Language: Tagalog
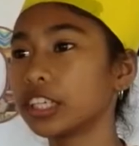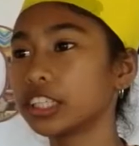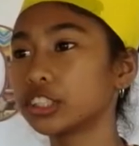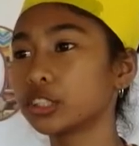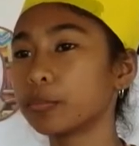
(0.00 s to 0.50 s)

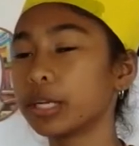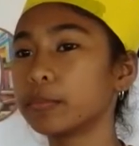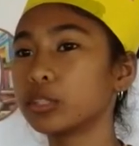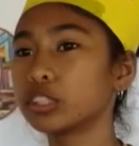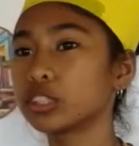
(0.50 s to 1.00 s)
Vacation
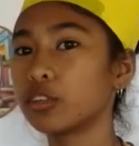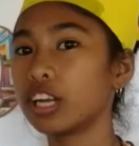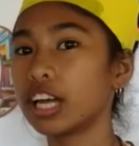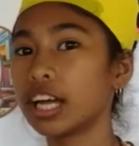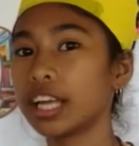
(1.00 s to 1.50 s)
Bible
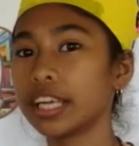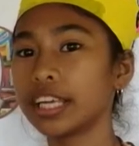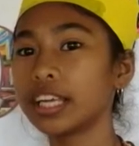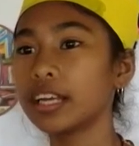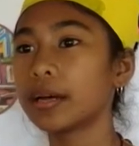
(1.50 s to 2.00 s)
School
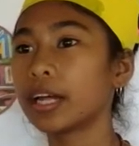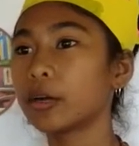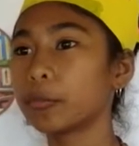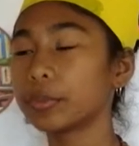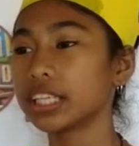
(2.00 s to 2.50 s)
ay
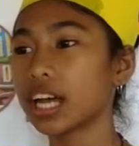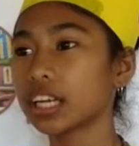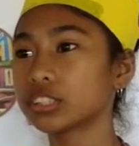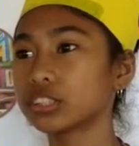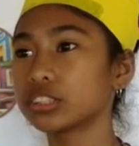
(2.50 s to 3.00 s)
ano,
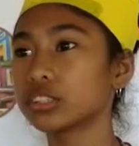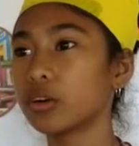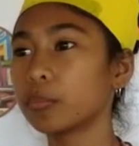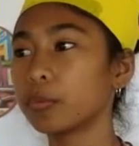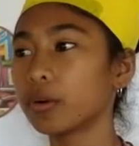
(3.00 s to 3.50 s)
pina-action
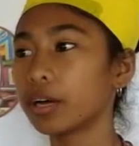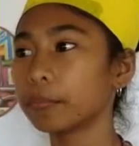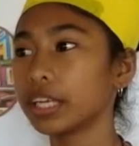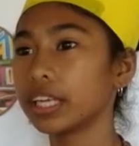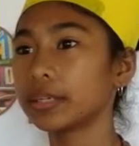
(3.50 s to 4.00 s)
song po
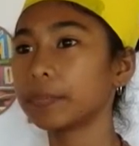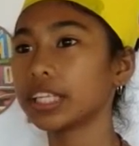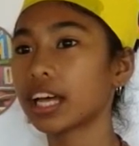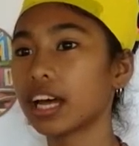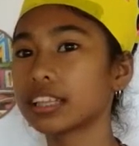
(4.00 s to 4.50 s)
kami,
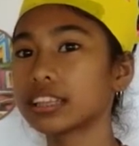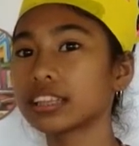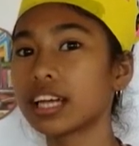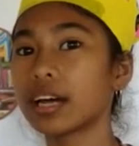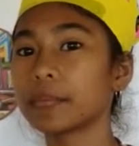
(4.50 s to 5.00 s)

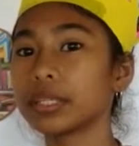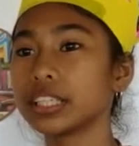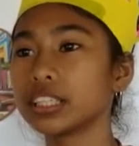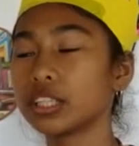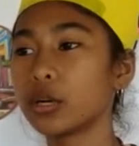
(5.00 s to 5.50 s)
pinakanta,
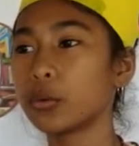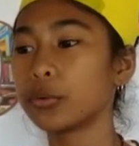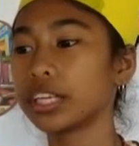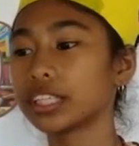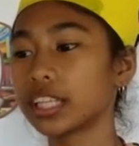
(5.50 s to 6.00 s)

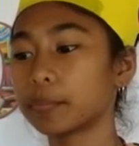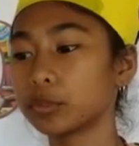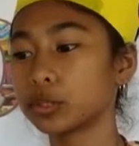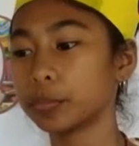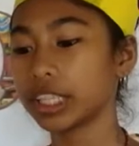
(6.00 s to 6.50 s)
pina-drawing,
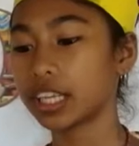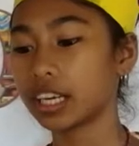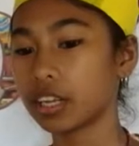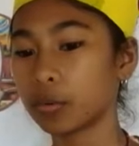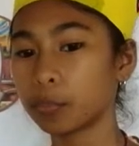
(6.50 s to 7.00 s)
tapos
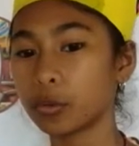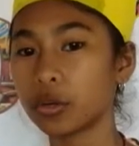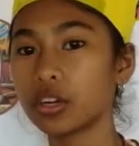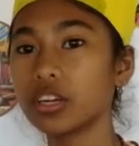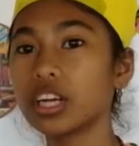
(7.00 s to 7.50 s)
pinalaro
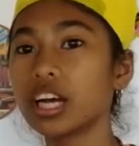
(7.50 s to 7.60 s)
po.